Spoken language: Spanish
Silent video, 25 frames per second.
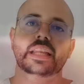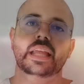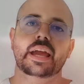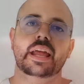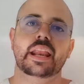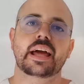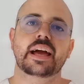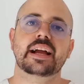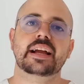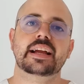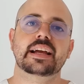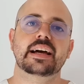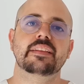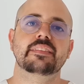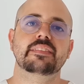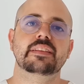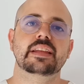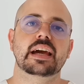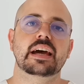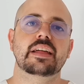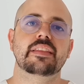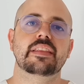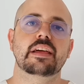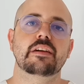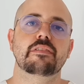gran
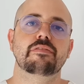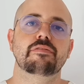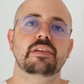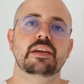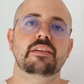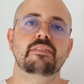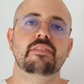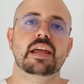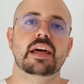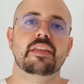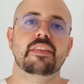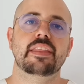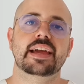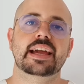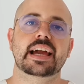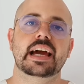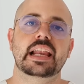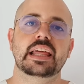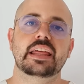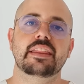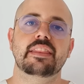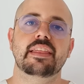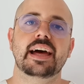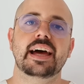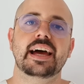cantidad de fibra de
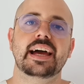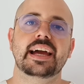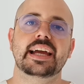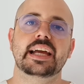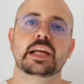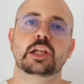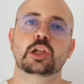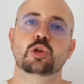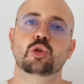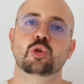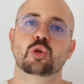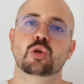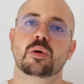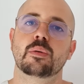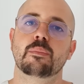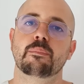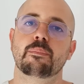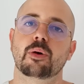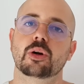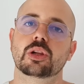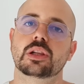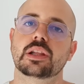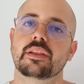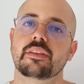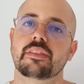calidad en su
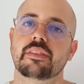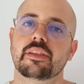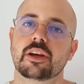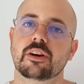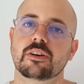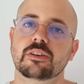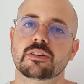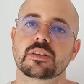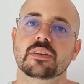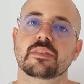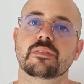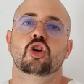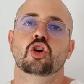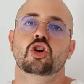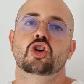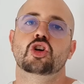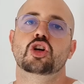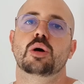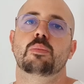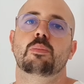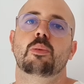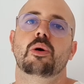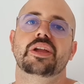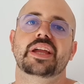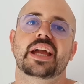composición.
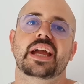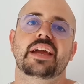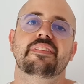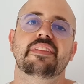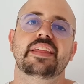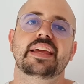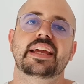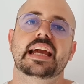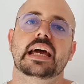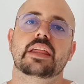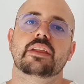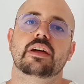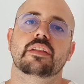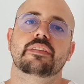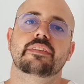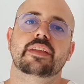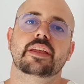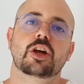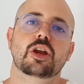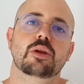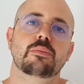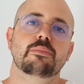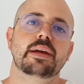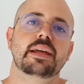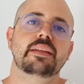Como ya he indicado
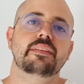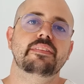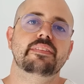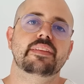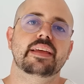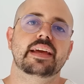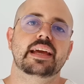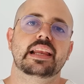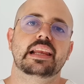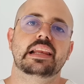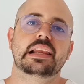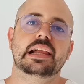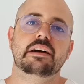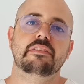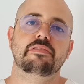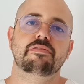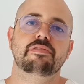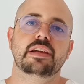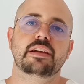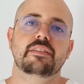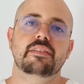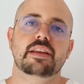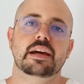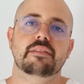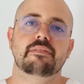anteriormente, la
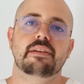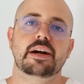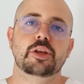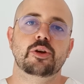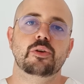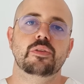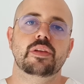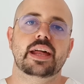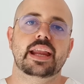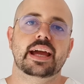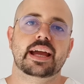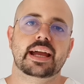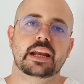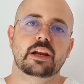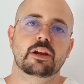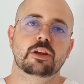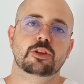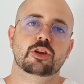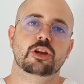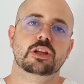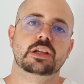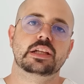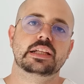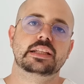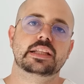fibra va a ayudar a que
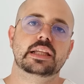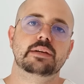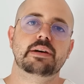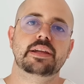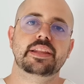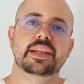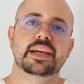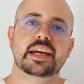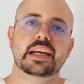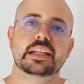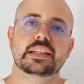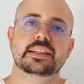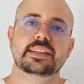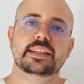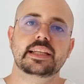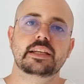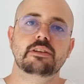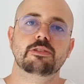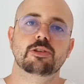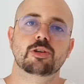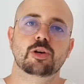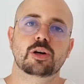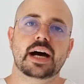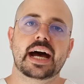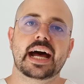nuestro sistema
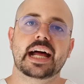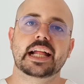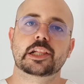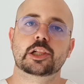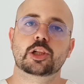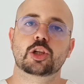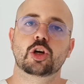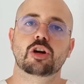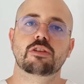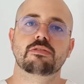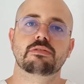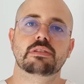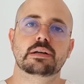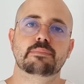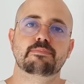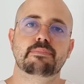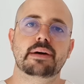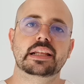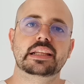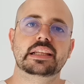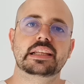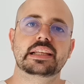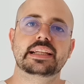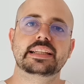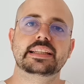digestivo absorba
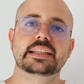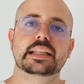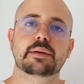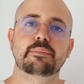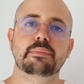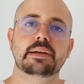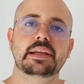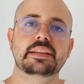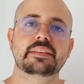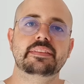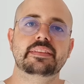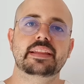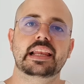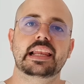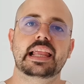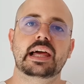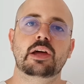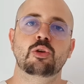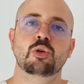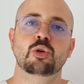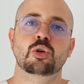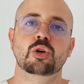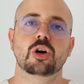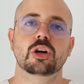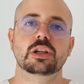más lentamente la
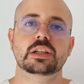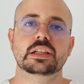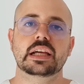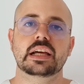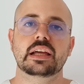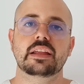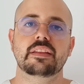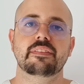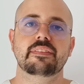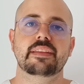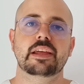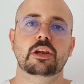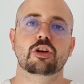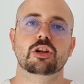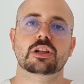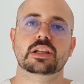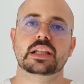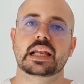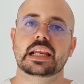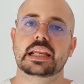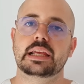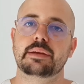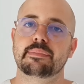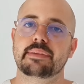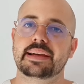glucosa de los
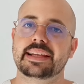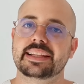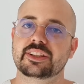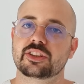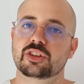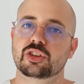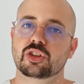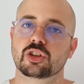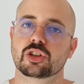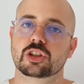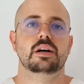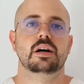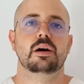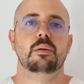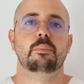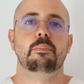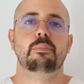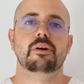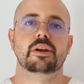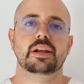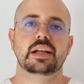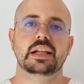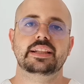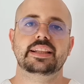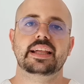alimentos.
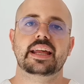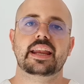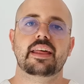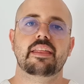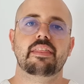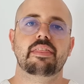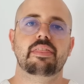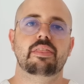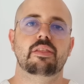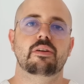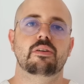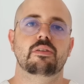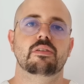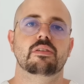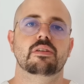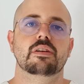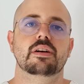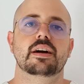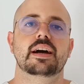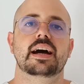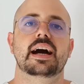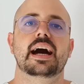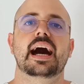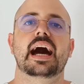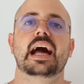Por esta
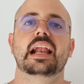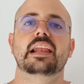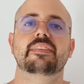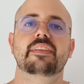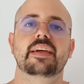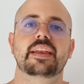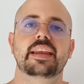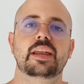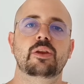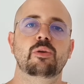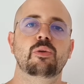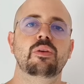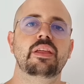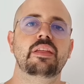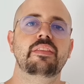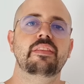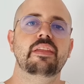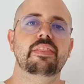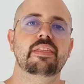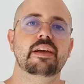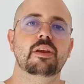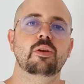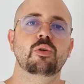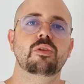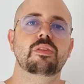razón, al tener un
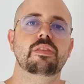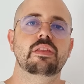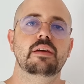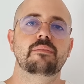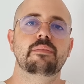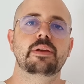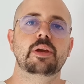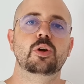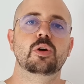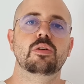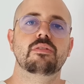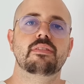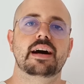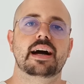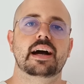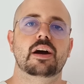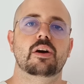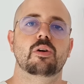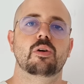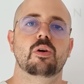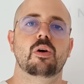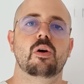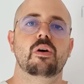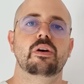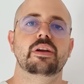índice glucémico
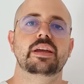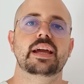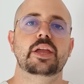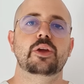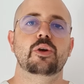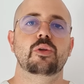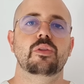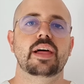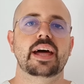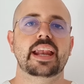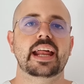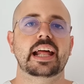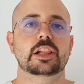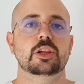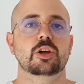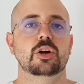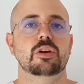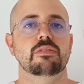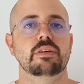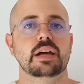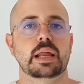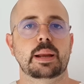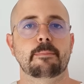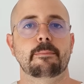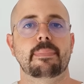bajo y ayudar a
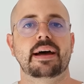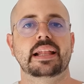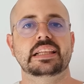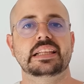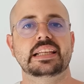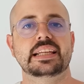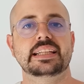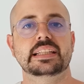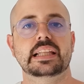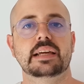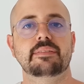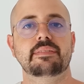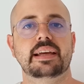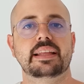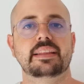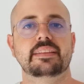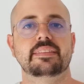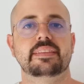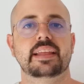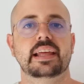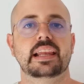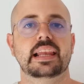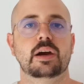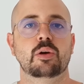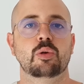absorber más
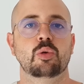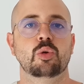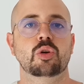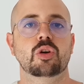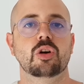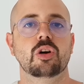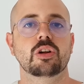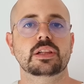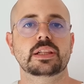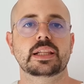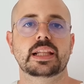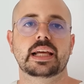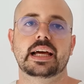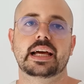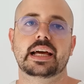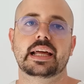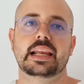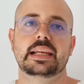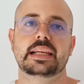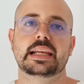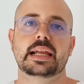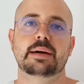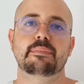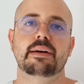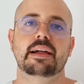lentamente la glucosa,
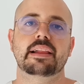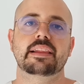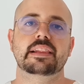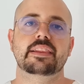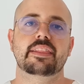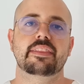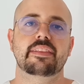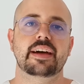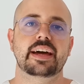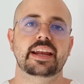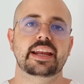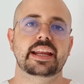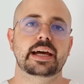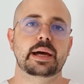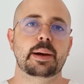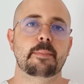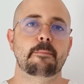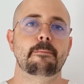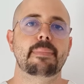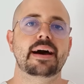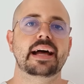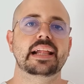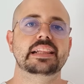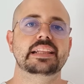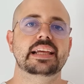la manzana
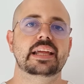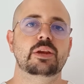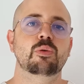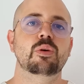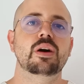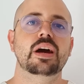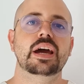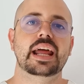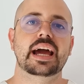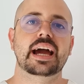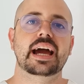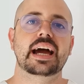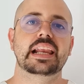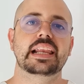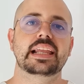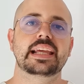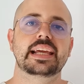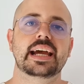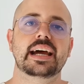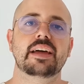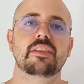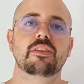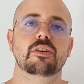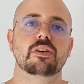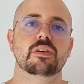va a ser un gran
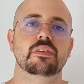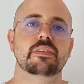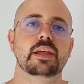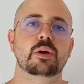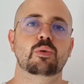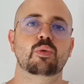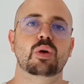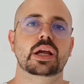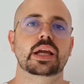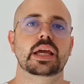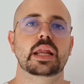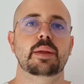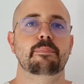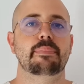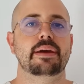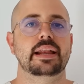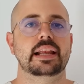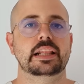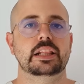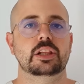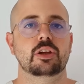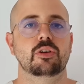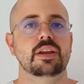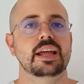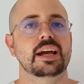aliado de cualquier
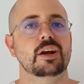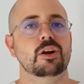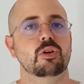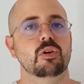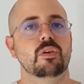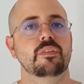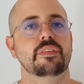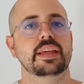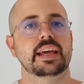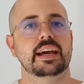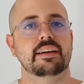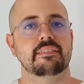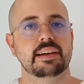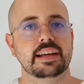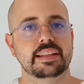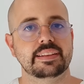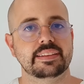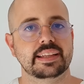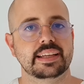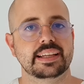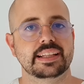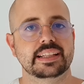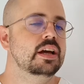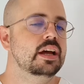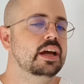persona con
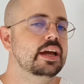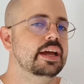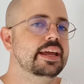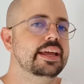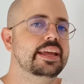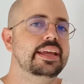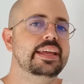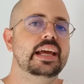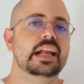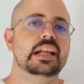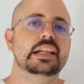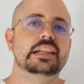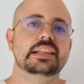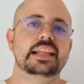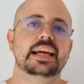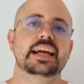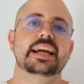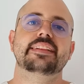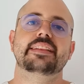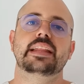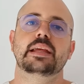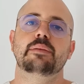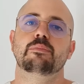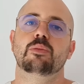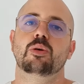diabetes. Y el
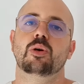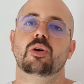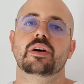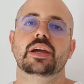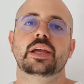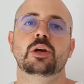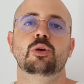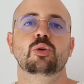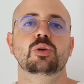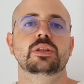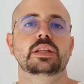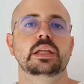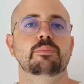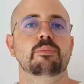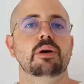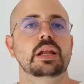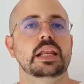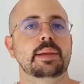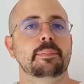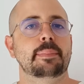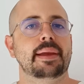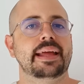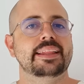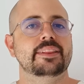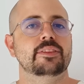séptimo y último
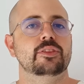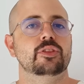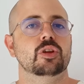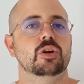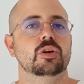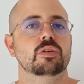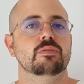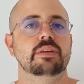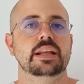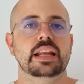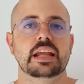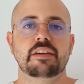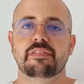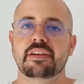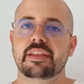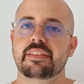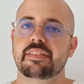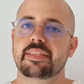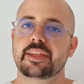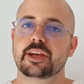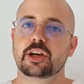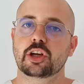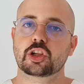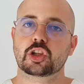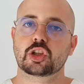alimento
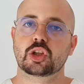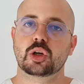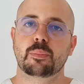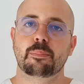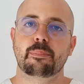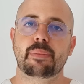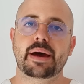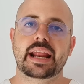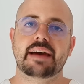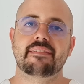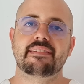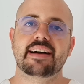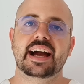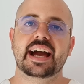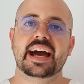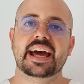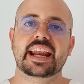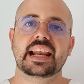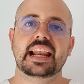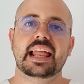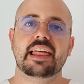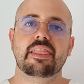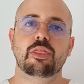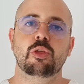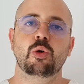beneficioso para bajar
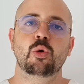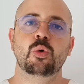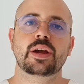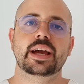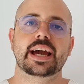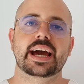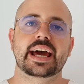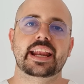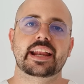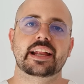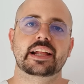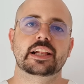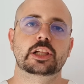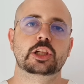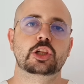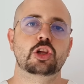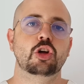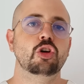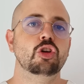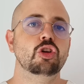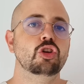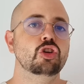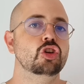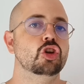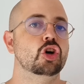el azúcar
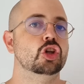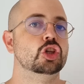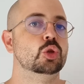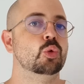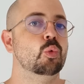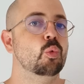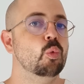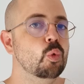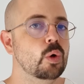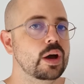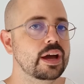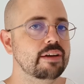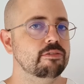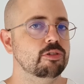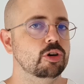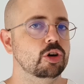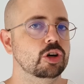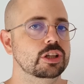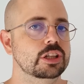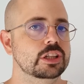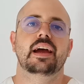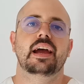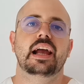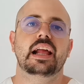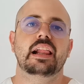son los
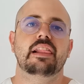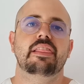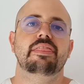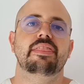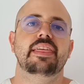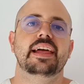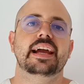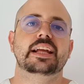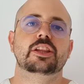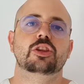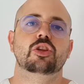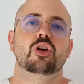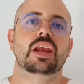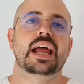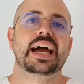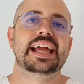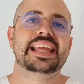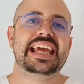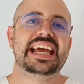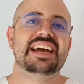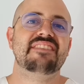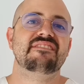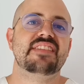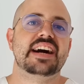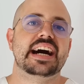huevos. Excepto la
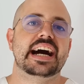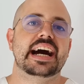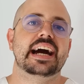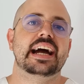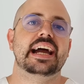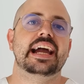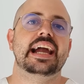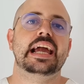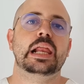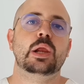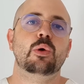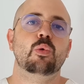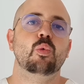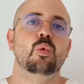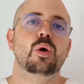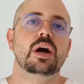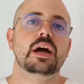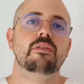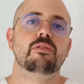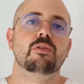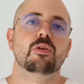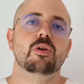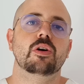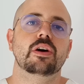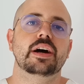yema, el
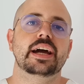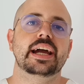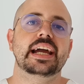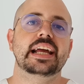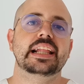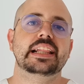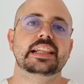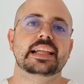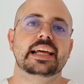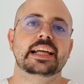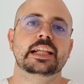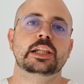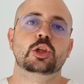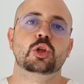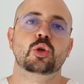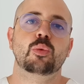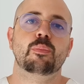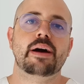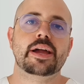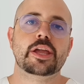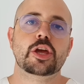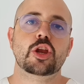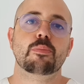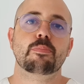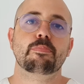huevo es en su
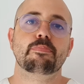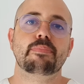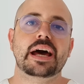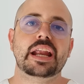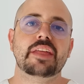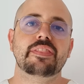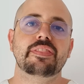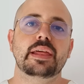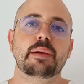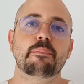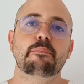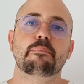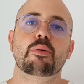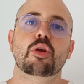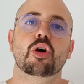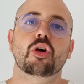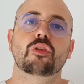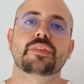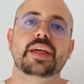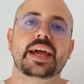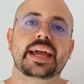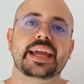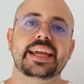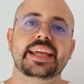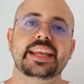mayor parte
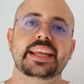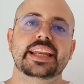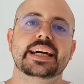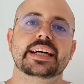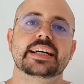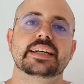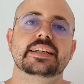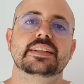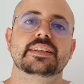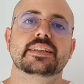proteína.